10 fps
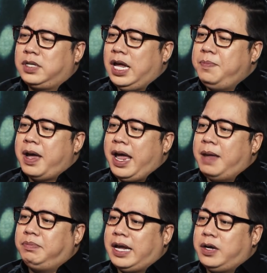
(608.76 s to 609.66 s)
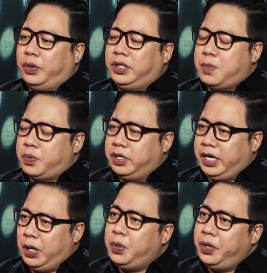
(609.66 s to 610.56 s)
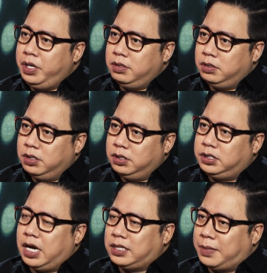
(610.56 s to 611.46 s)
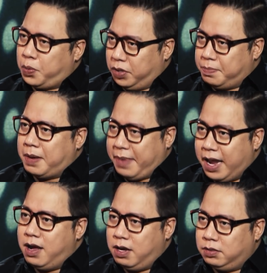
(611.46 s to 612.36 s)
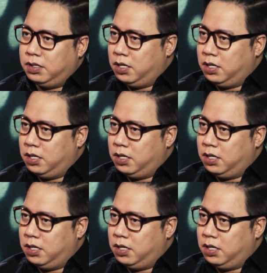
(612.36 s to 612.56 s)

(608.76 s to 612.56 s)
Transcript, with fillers: khi mà em thay đổi từ một người yếu đuối trở thành một người mạnh mẽ hơn